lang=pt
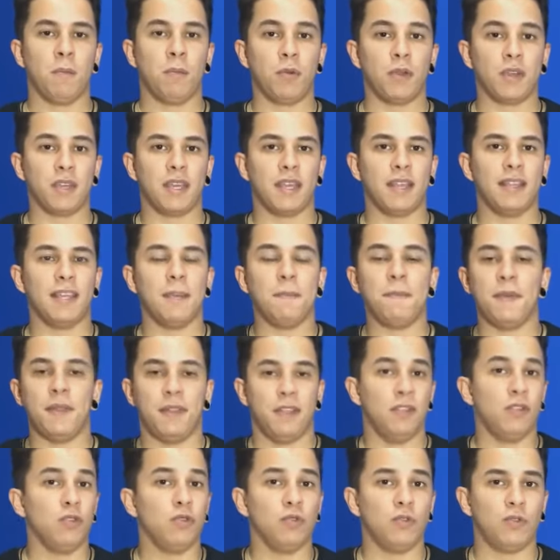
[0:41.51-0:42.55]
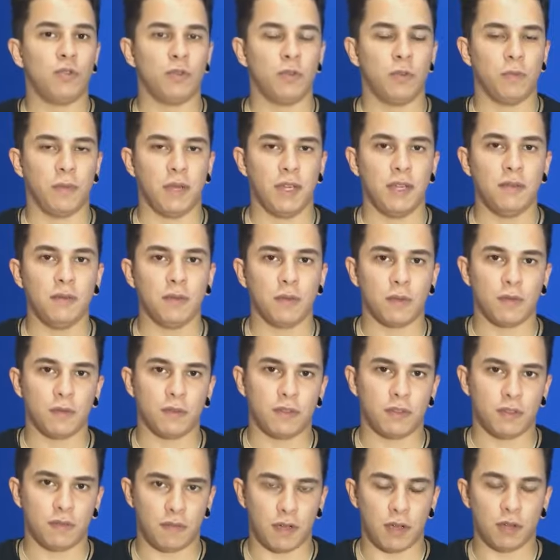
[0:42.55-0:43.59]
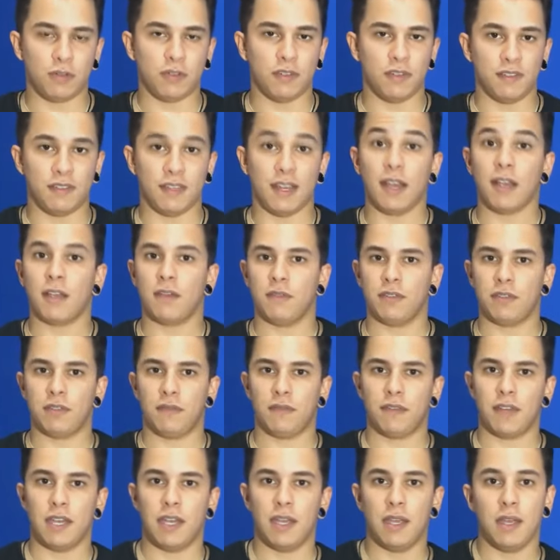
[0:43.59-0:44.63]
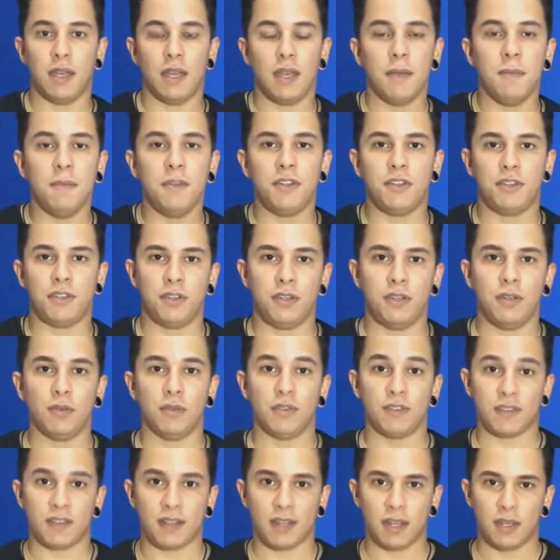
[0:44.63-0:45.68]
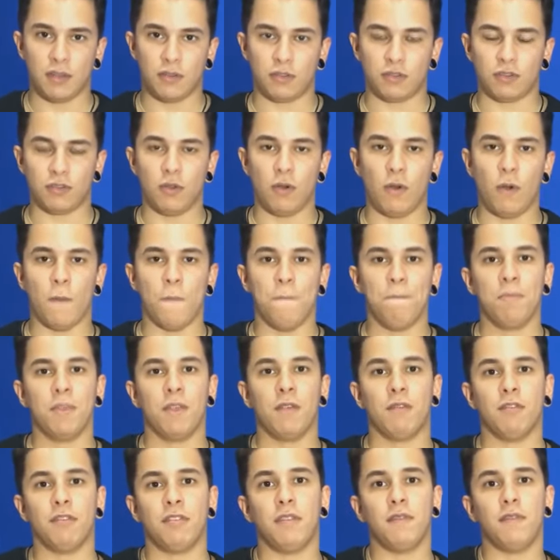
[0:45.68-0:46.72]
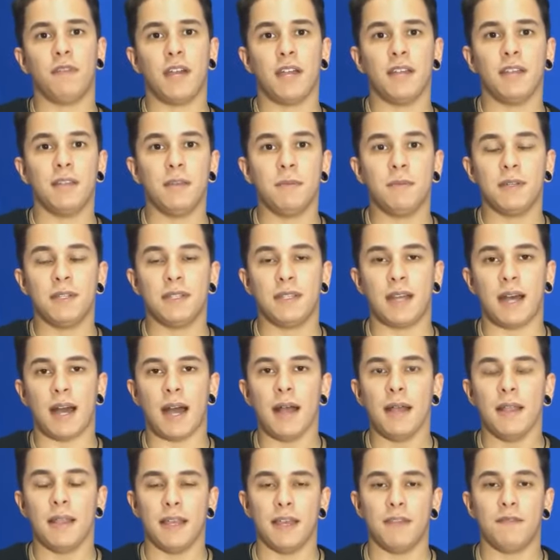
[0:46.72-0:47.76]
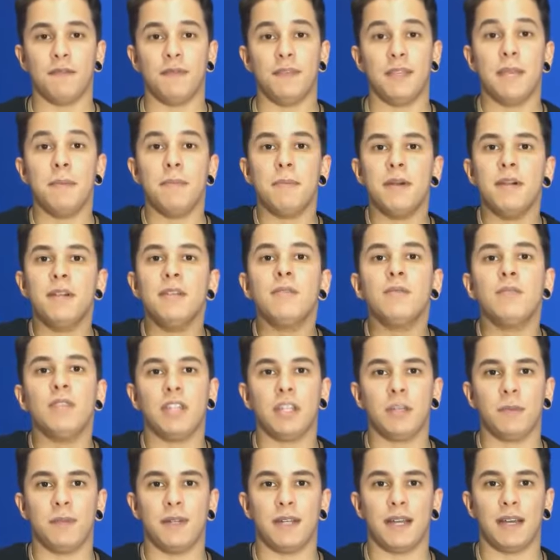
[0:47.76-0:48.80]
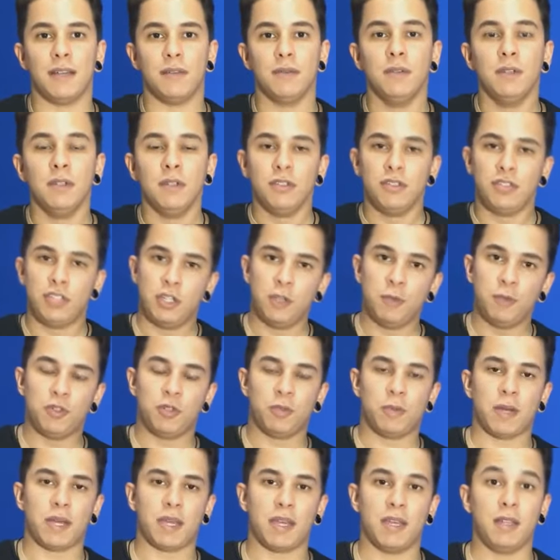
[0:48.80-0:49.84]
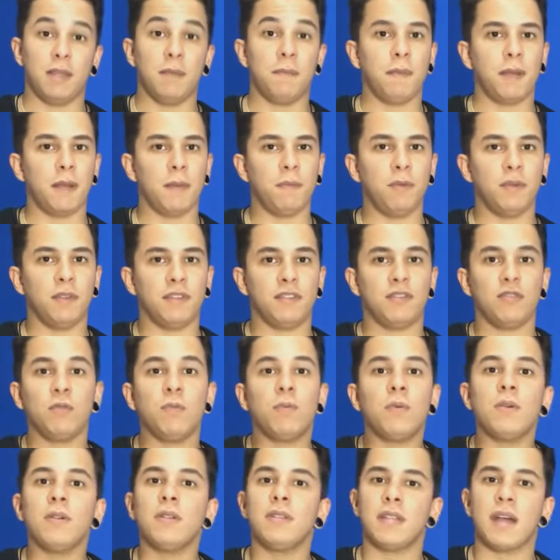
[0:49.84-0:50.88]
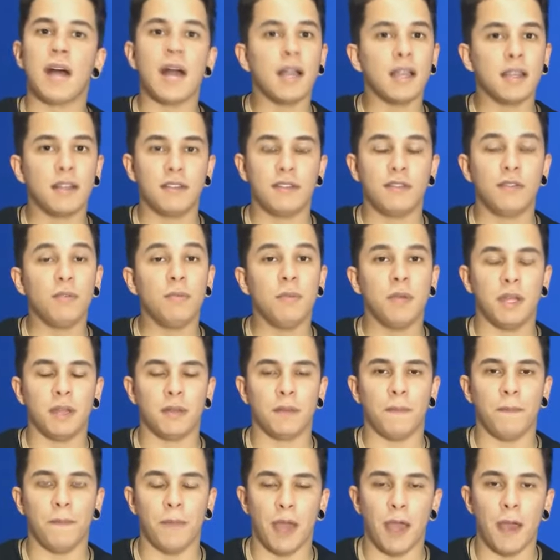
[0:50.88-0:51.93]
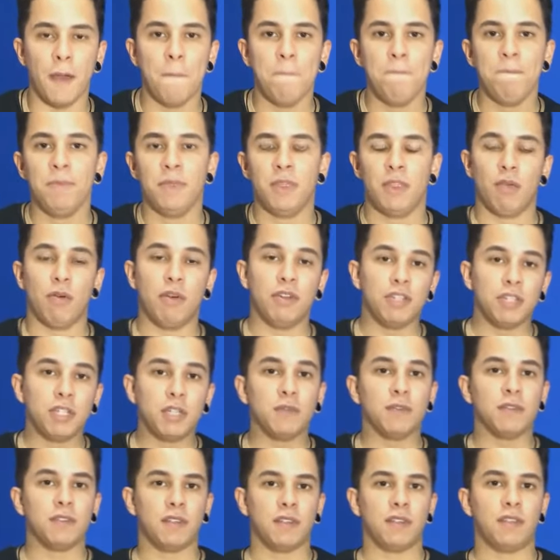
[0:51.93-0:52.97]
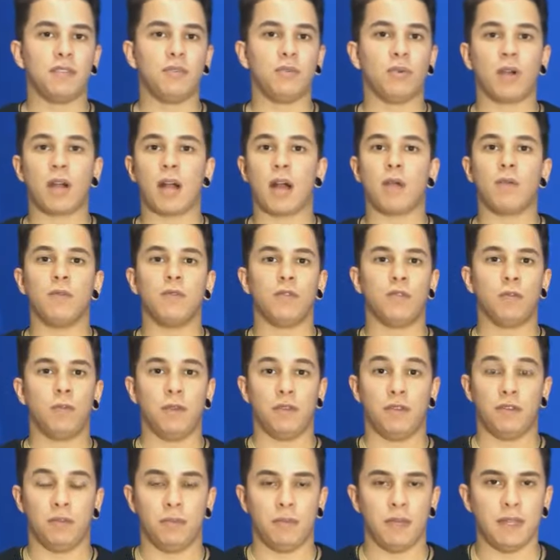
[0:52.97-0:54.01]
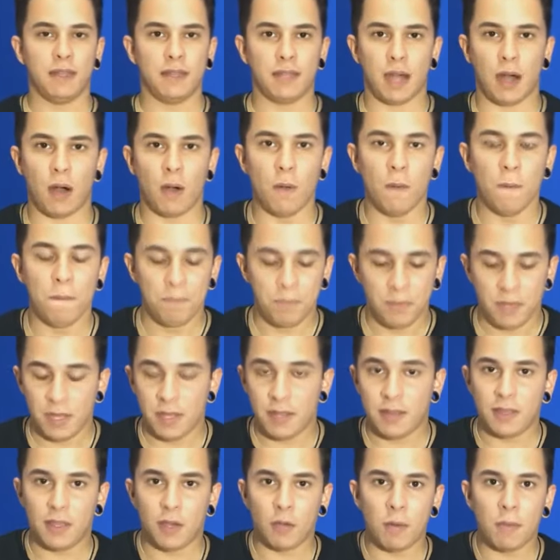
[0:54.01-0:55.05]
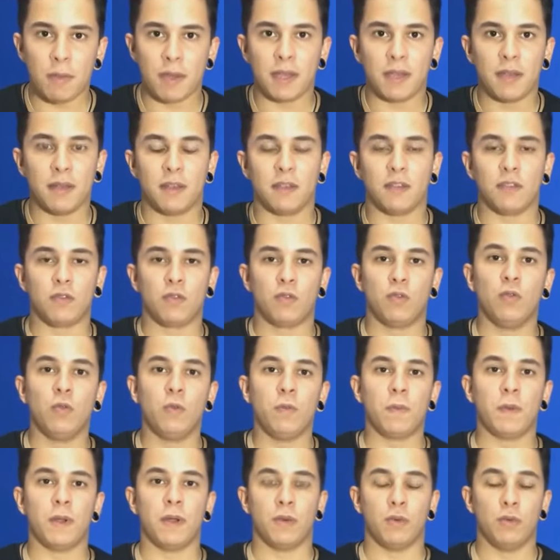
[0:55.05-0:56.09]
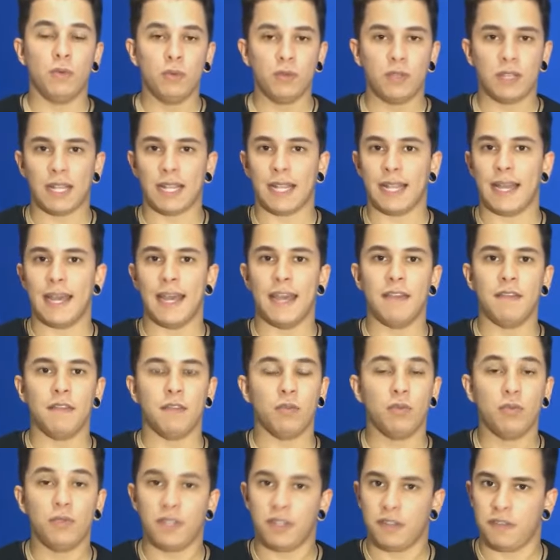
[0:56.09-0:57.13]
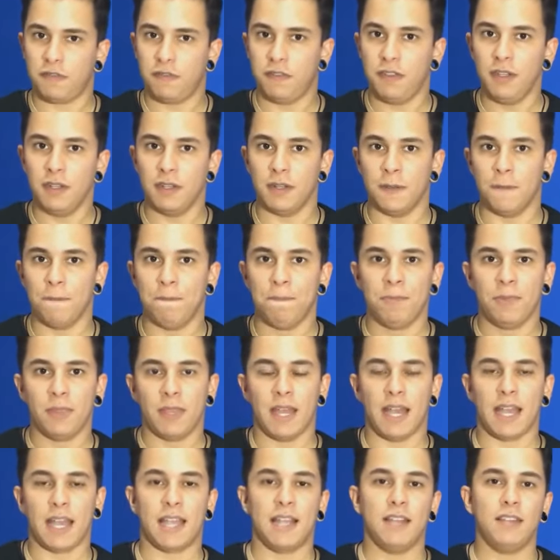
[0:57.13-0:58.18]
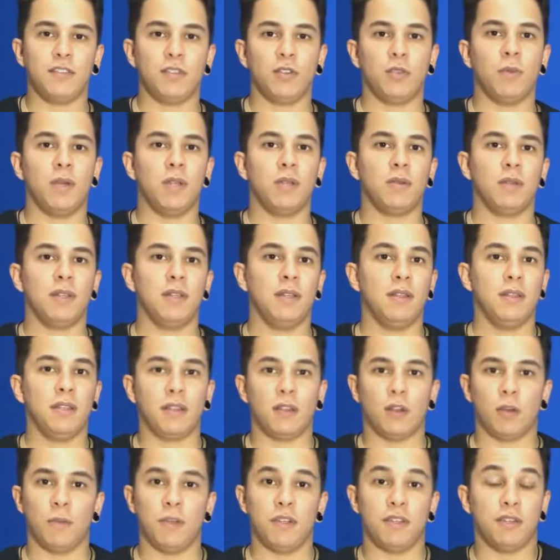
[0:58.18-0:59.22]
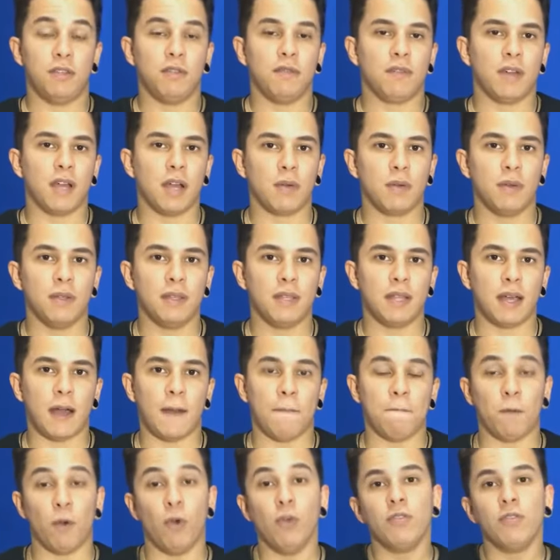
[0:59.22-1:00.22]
Porque dependendo do instrumento que você vai utilizar, que você vai emitir ou extrair o som, você vai demandar, né, demanda um determinado tipo de baqueta para poder suportar aquele instrumento, né? Não adianta você tocar com um instrumento de metal e ter uma baqueta super, ultra leve, ultra fina. Aquele instrumento ali literalmente não vai aguentar.